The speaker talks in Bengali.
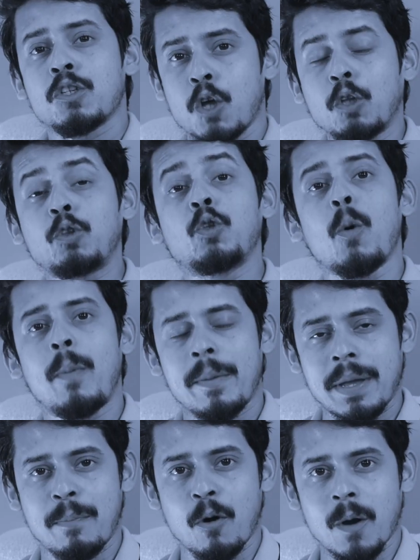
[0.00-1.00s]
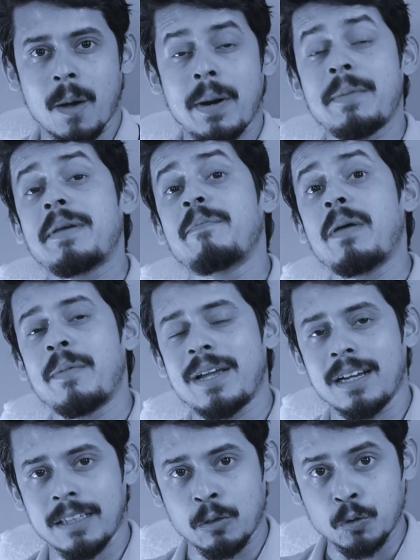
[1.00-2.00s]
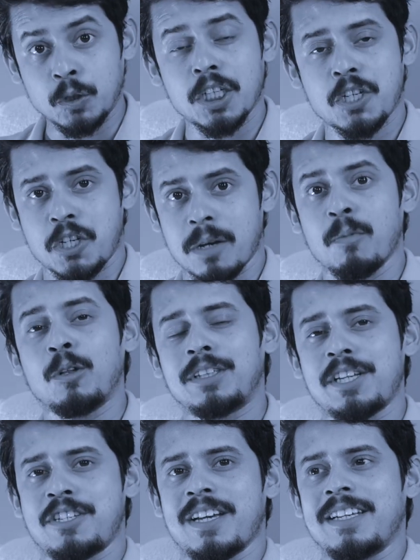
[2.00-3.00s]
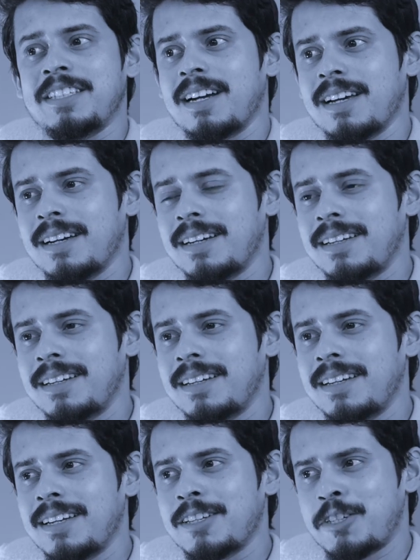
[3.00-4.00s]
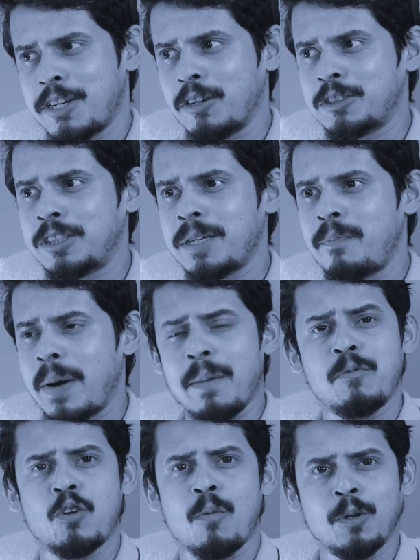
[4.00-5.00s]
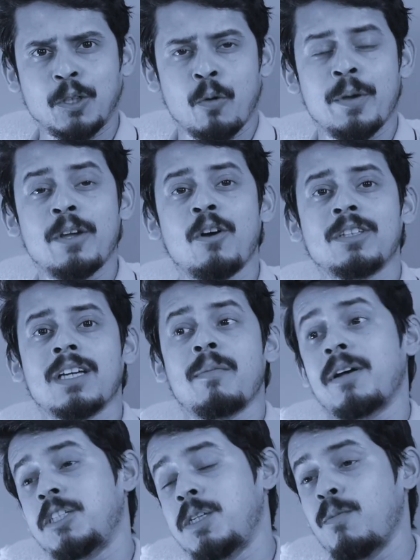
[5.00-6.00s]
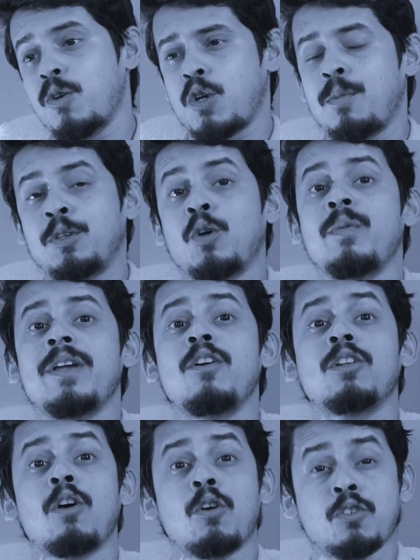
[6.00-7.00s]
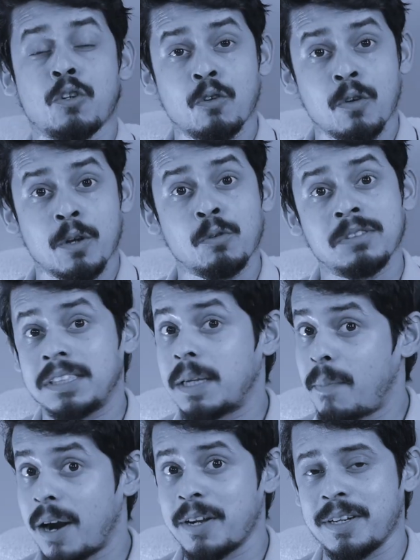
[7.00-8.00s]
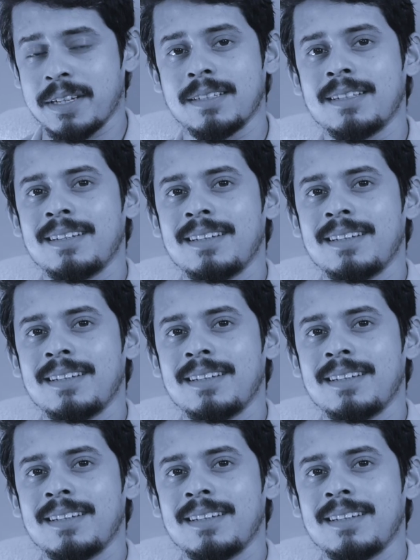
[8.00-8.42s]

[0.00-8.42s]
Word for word: সদ্য প্রেমে পড়া প্রেমিক প্রেমিকাদের উদ্দেশ্যে বলতে চাই যারা সে অর্থে প্রেম সম্বন্ধে অভিজ্ঞতা বা জীবন সম্বন্ধে অভিজ্ঞতা অর্জন করে উঠতে পারেনি